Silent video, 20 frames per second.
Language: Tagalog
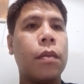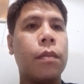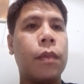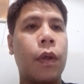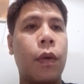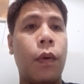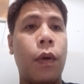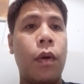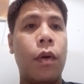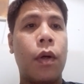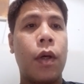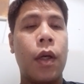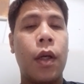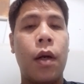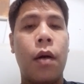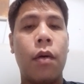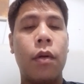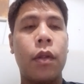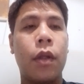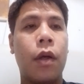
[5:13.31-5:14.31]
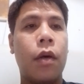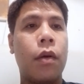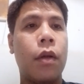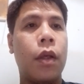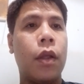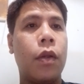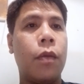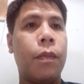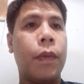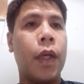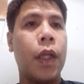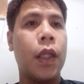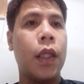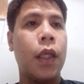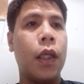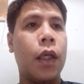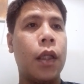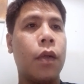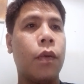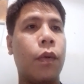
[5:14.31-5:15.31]
May walong kalahok tayo rito para
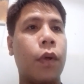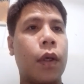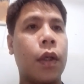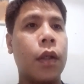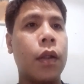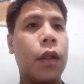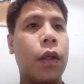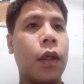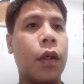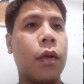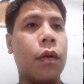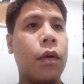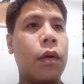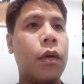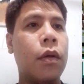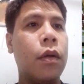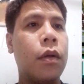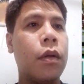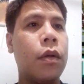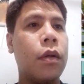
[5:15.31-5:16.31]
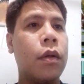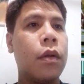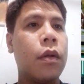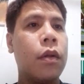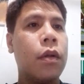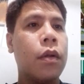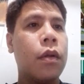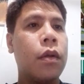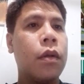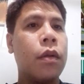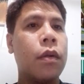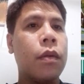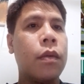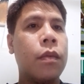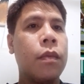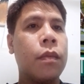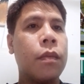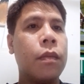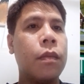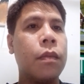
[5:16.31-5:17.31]
tingnan ng wear take
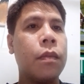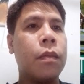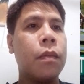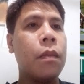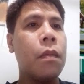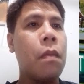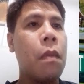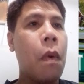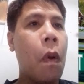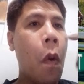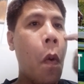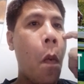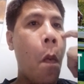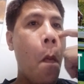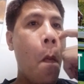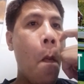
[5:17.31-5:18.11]
Mm-hmm.